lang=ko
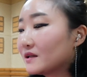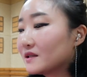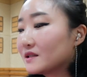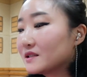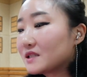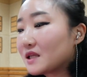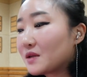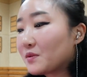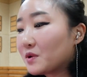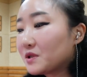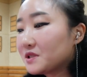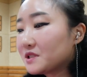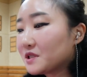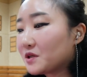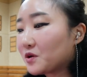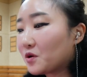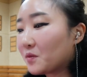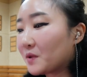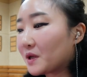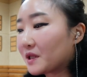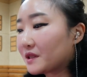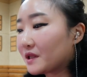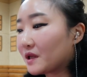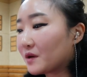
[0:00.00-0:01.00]
세 번째로
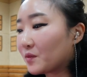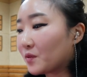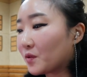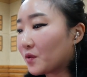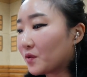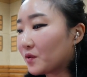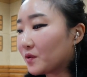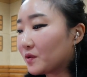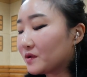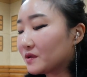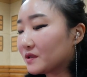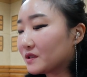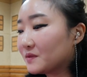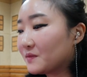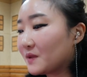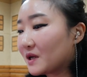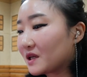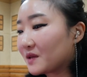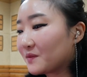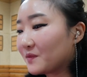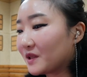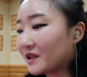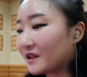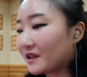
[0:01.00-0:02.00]
만나볼
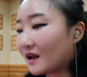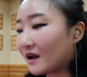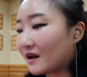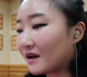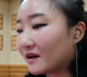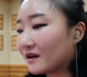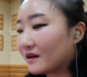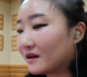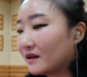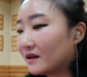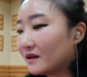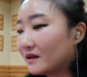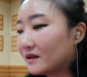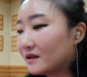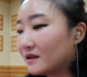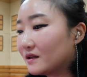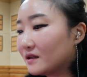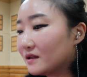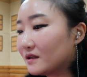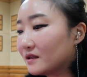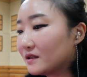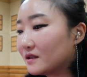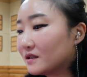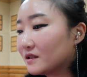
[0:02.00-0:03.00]
음악입니다.
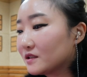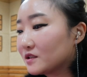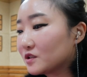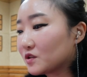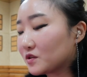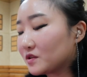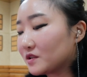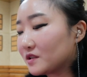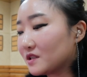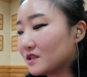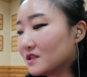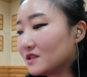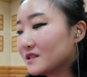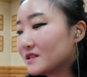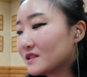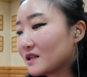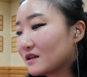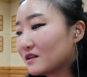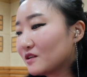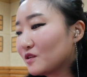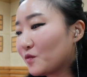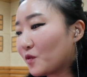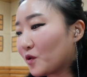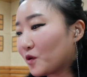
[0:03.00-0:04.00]
저는
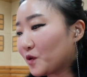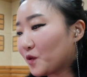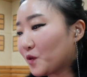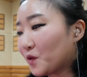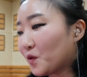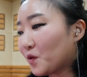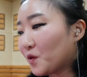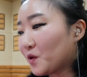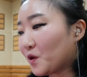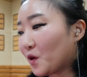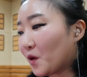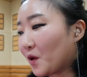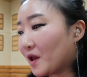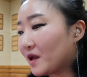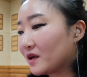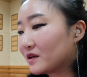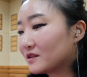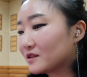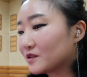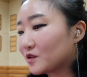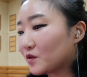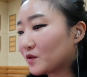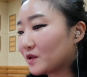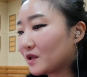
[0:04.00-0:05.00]
일상을 버리고
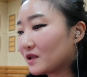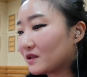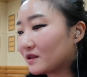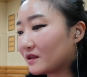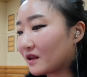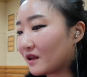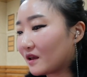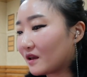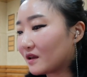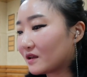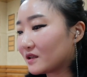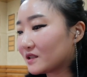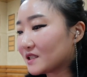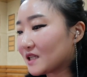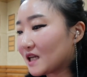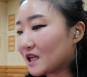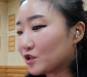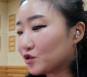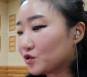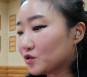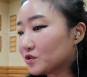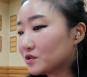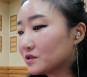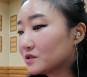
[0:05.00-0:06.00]
여행을 떠날 때
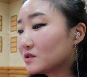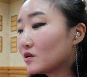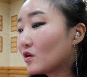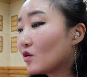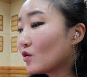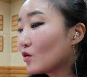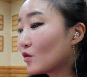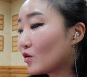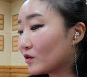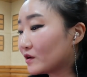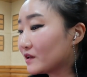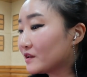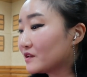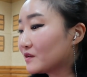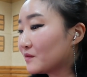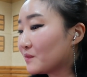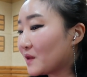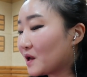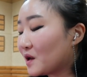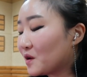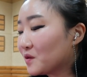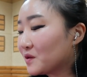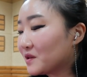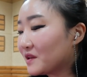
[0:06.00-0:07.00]
자주 흥얼거리는
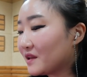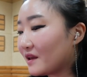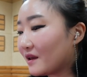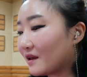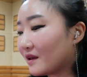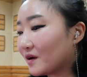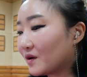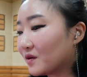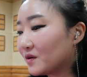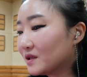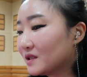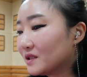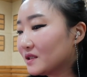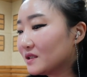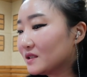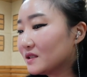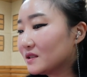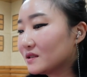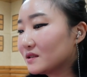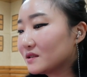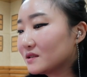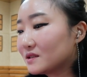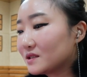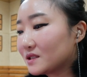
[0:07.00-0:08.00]
멜로디예요.
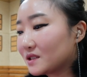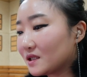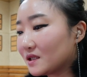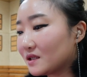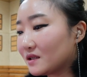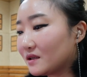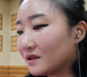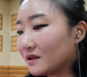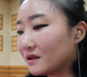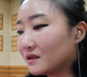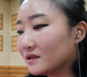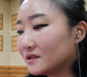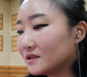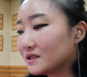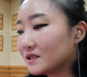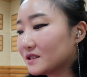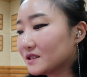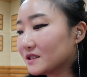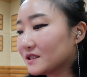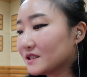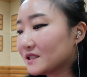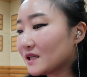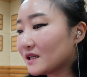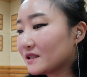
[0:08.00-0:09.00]
특히
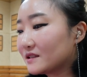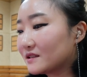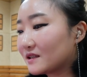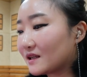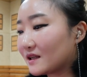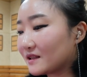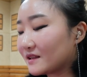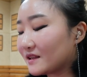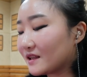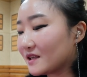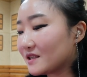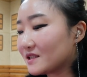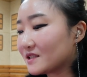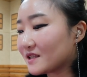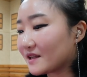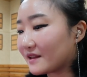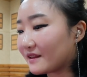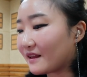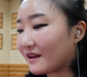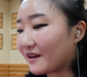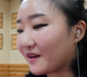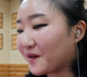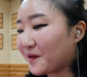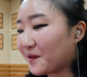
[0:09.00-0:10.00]
등산을 할 때
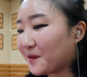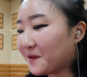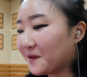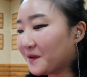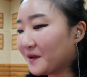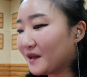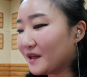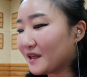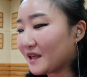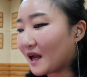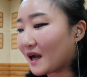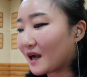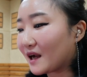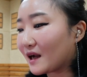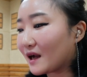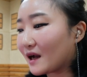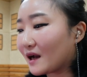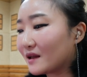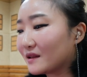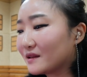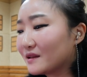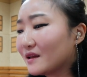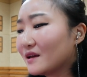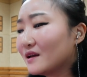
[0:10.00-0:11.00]
있잖아요.
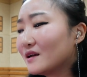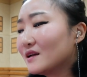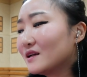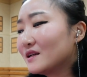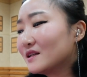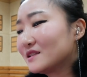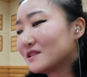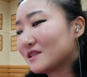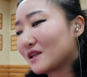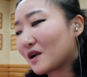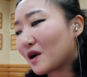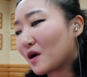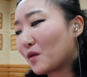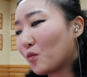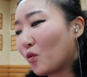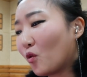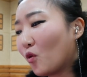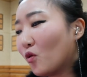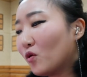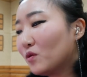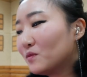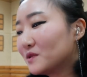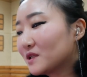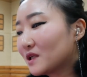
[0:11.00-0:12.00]
약간 제가
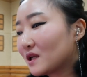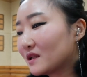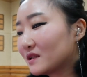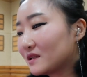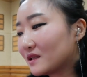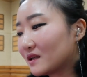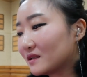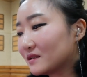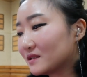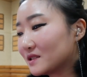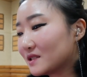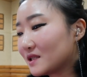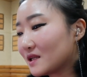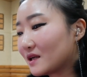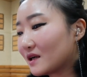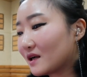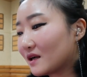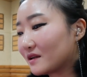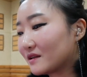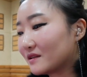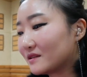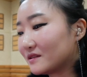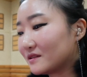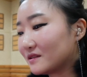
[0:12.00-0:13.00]
모험을 한다는
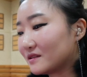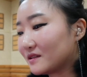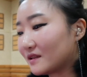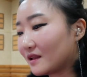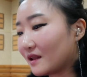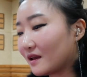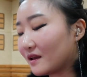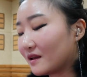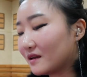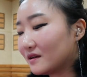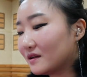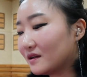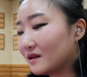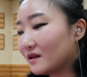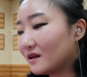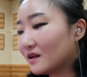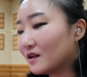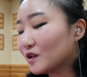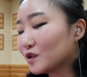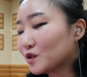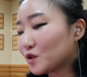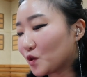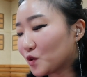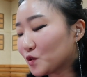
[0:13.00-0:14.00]
생각이 들 때
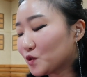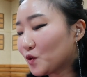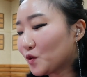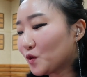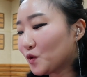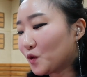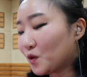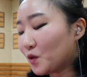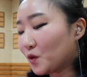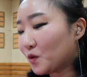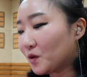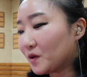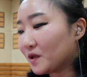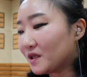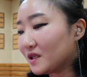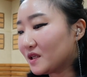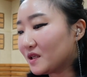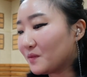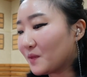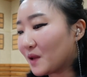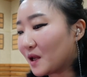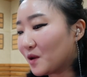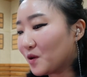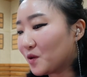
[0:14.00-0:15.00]
저절로
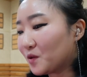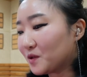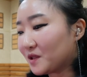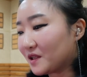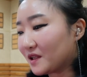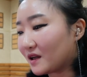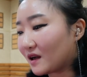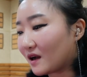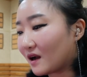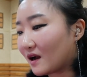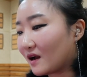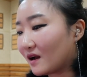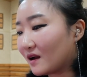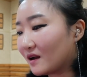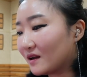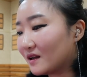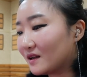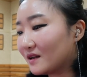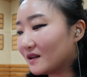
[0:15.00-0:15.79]
이 멜로디가